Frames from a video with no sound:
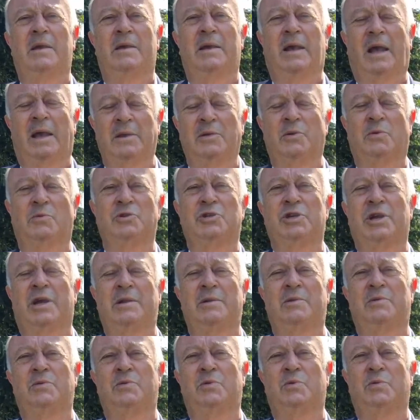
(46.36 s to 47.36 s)
à
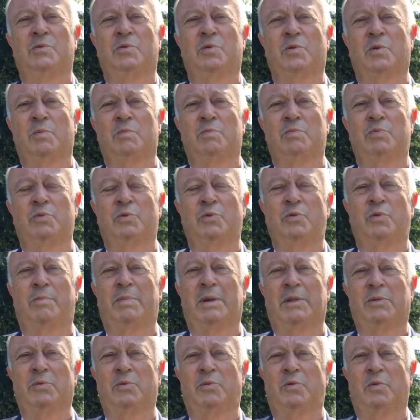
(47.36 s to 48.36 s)
hydrogène, donc euh, pour nos
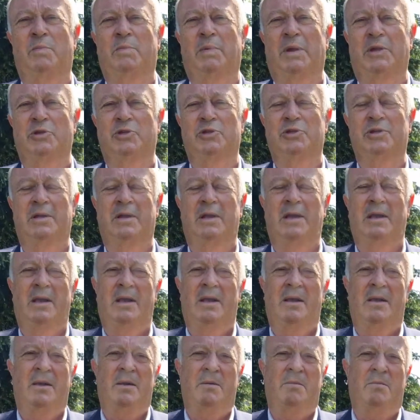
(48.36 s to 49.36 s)
bateaux de pêche.
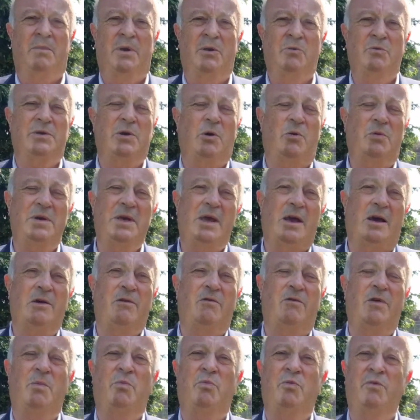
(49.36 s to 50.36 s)
Mais nous allons y
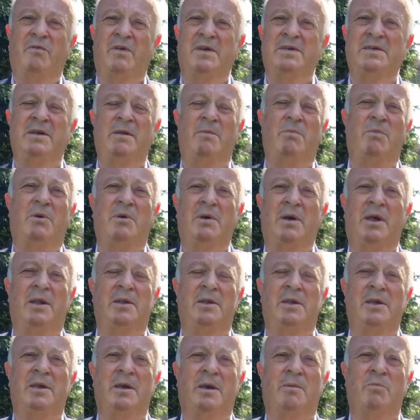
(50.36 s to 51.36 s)
arriver plus facilement à la
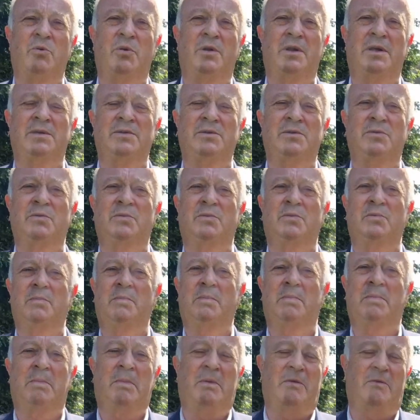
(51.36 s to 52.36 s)
décarbonation
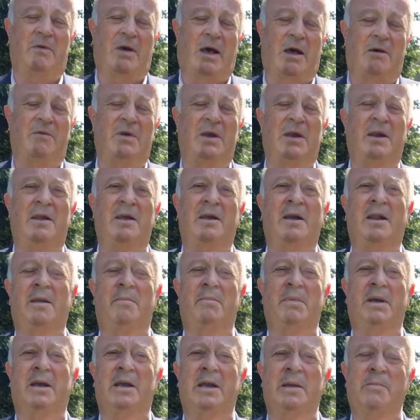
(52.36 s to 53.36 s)
avec les halles à
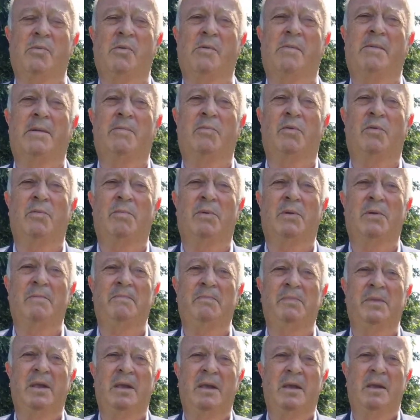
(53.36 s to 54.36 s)
marée probablement,
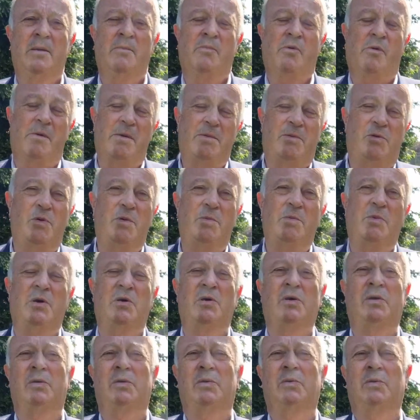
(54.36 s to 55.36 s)

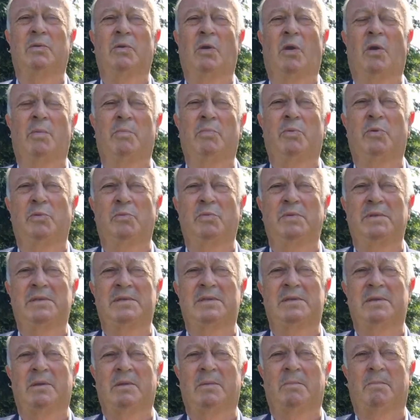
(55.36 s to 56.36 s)
probablement en
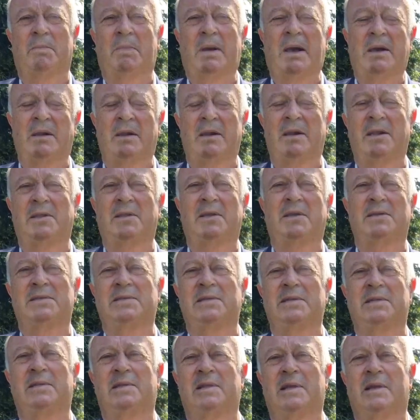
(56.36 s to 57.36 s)
produisant par
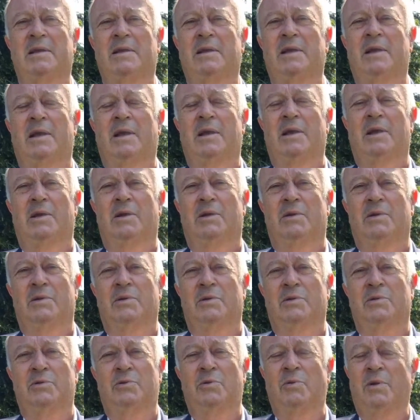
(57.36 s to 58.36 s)
l'électricité
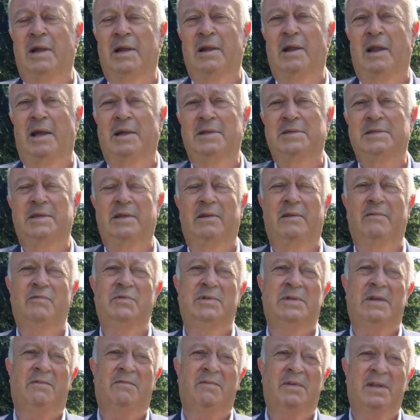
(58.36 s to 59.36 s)
euh, de la glace et
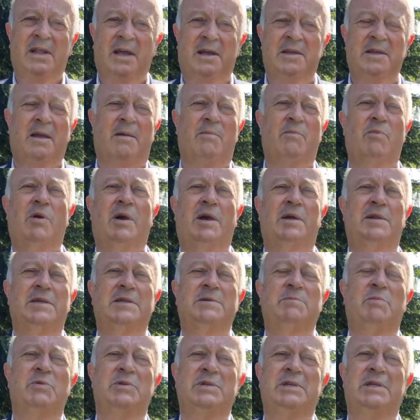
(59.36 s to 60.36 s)
vous avez derrière moi un
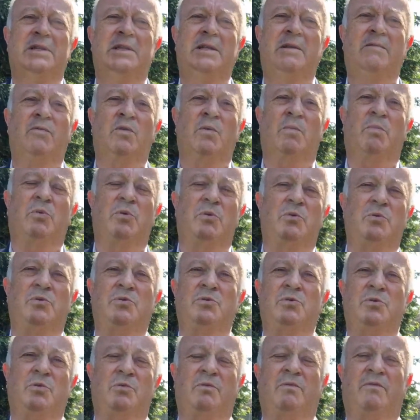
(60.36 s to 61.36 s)
dispositif de
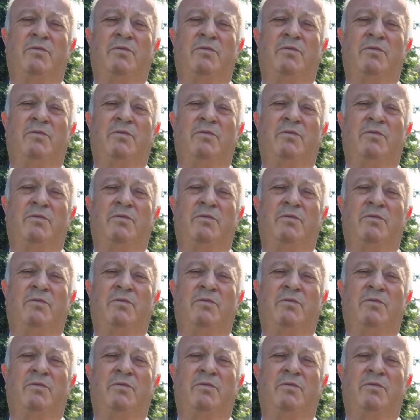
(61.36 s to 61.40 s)
production